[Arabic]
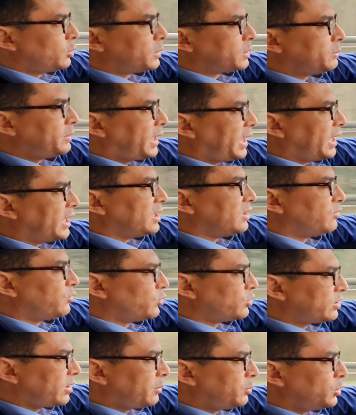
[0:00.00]
بالطبيعه يفو
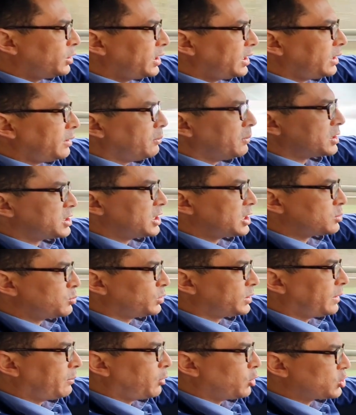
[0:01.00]
سابوني باش نجموا
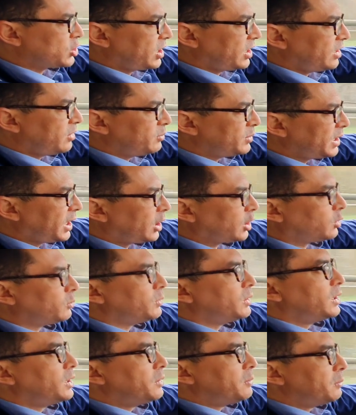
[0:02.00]
تتبعوا الشانل نتاعكم
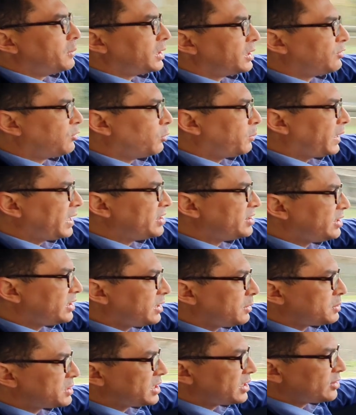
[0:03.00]
ما يفو با
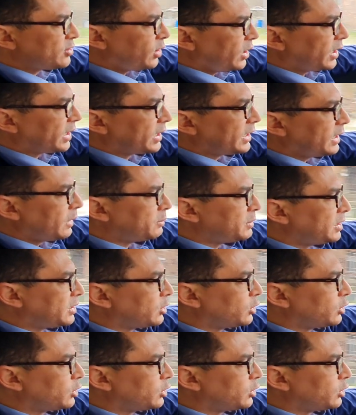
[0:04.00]
ايزيتي باش تنزلوا على كل بتيت